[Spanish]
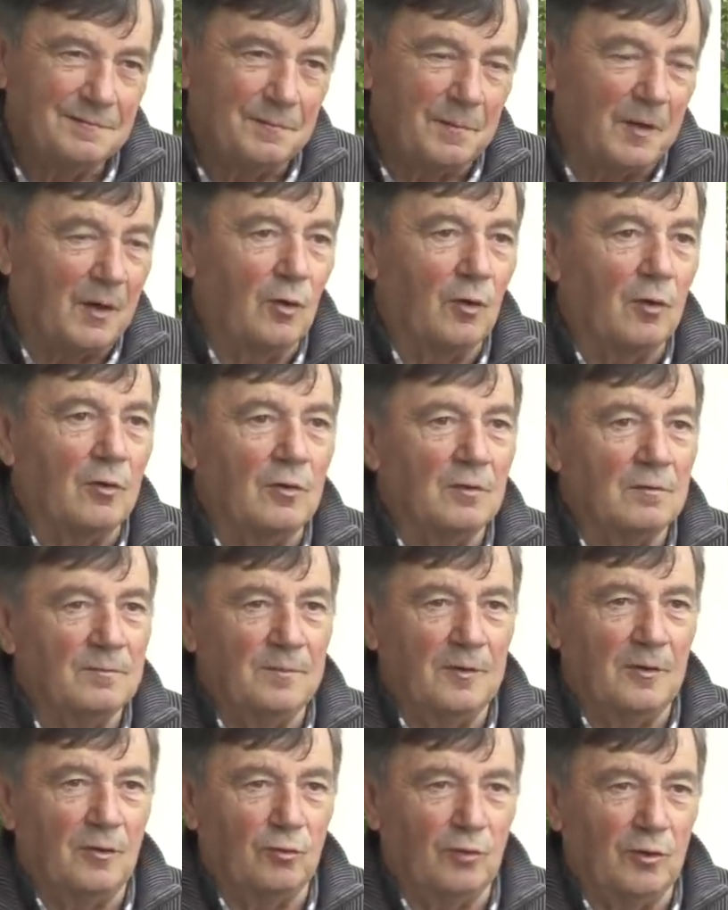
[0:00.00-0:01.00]
Pero,
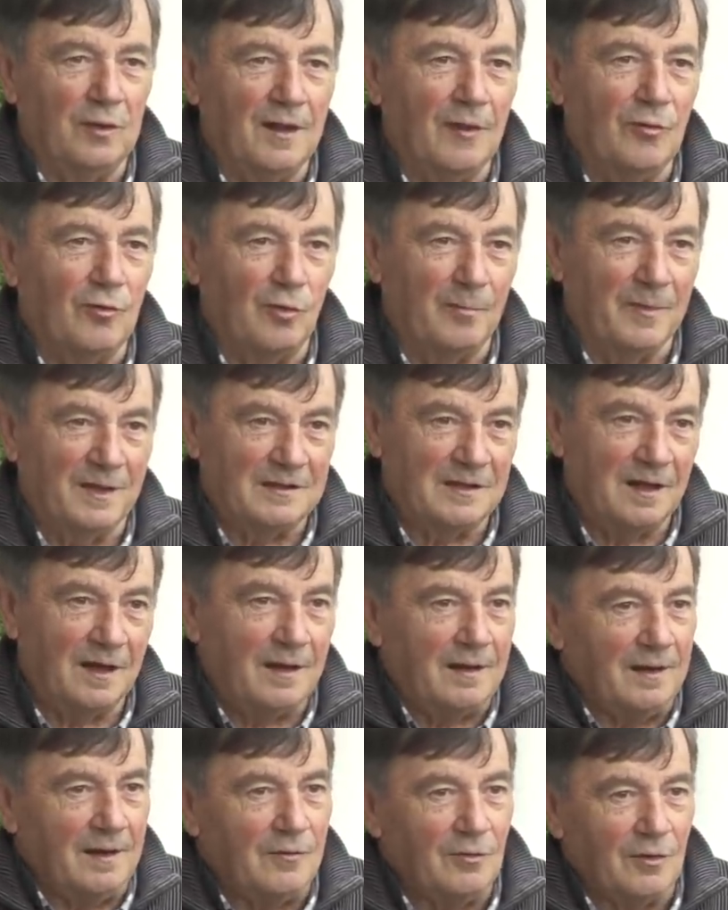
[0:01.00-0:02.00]
pero cuidado con
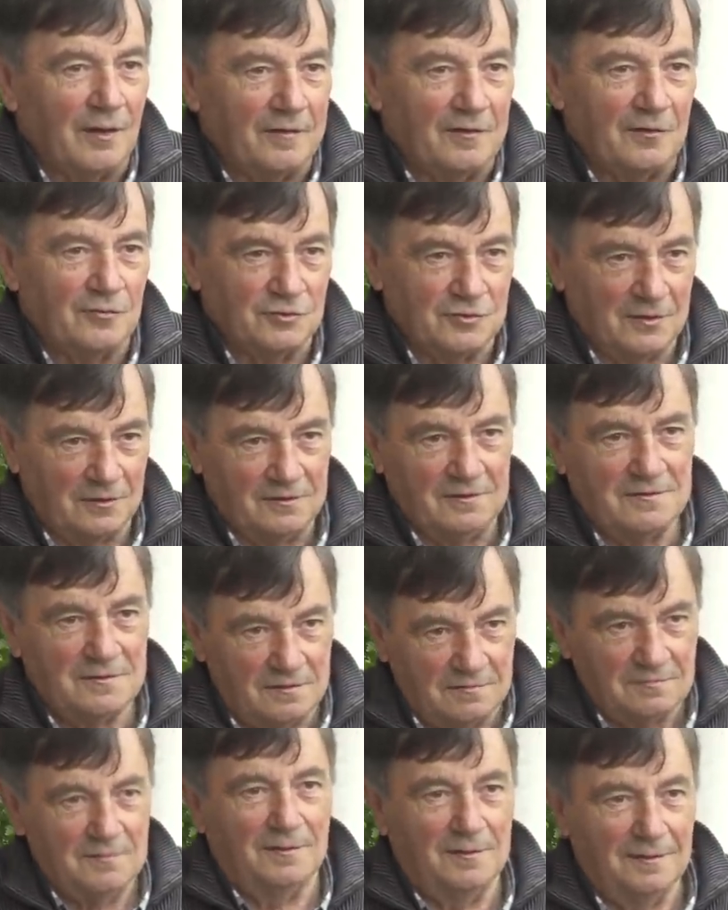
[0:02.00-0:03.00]
matar y con hacer cosas de
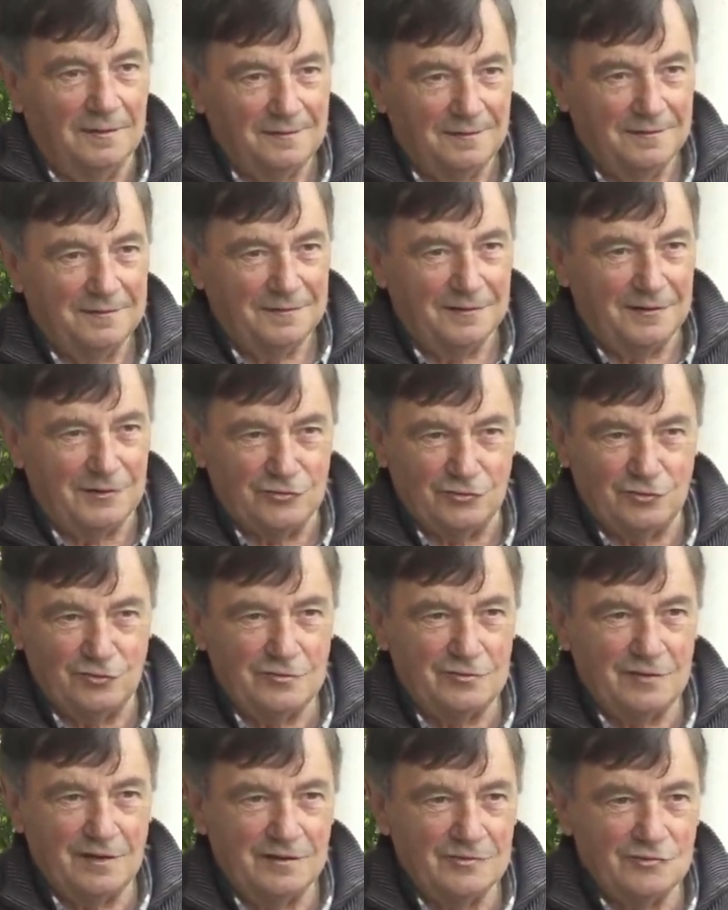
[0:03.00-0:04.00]
esas. Eso,
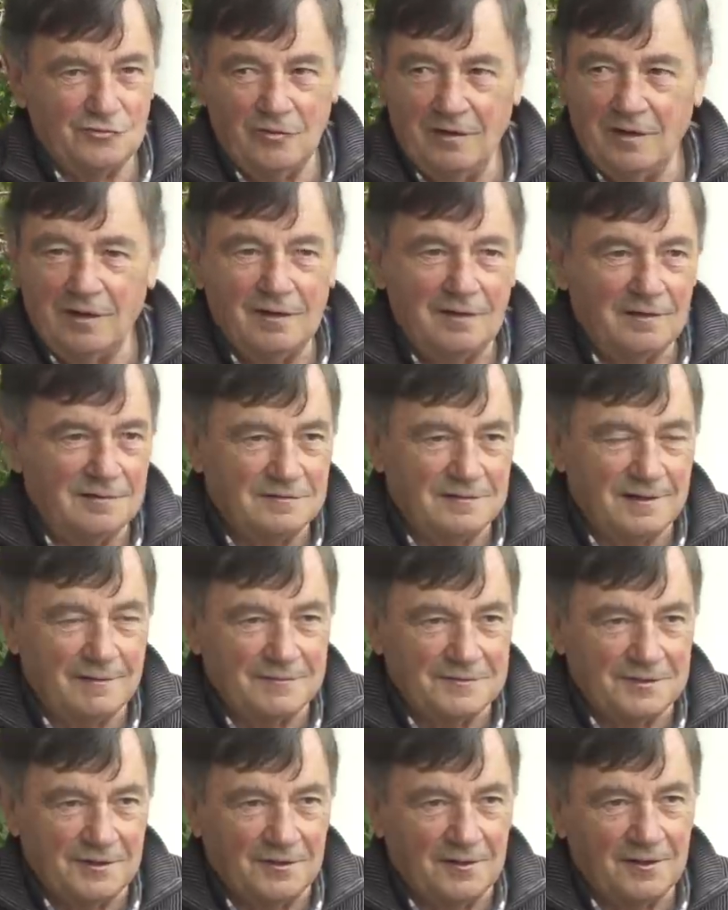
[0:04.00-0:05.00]
eso era,
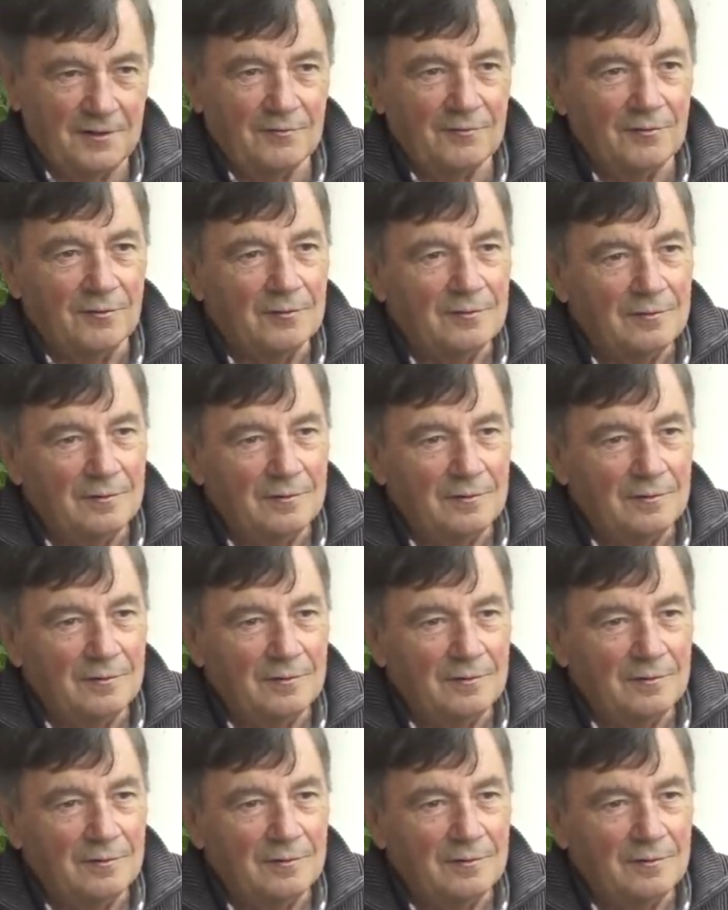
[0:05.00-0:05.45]
estaba sagrado.